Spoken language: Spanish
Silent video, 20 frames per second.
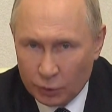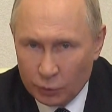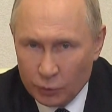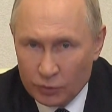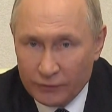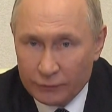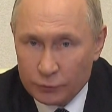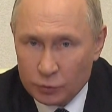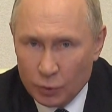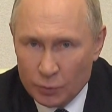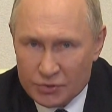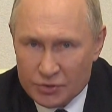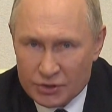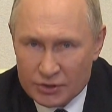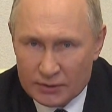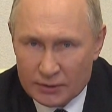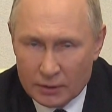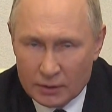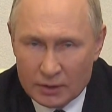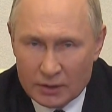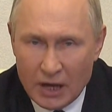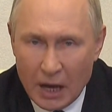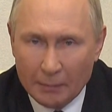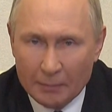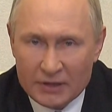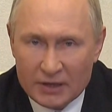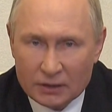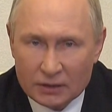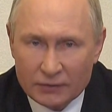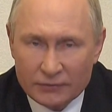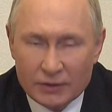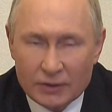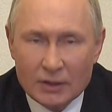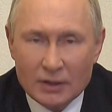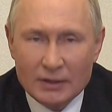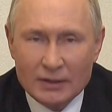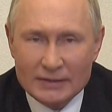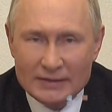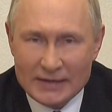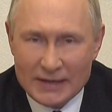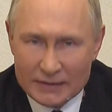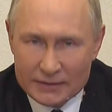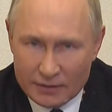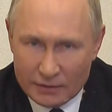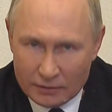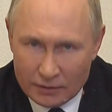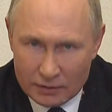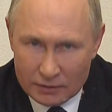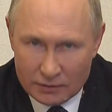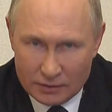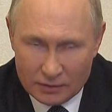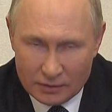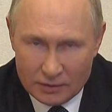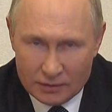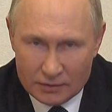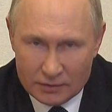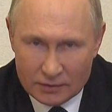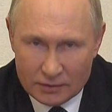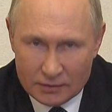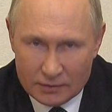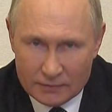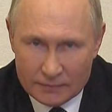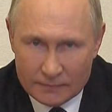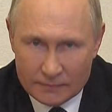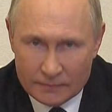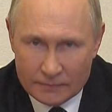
en territorio controlado por Moscú desde hace meses.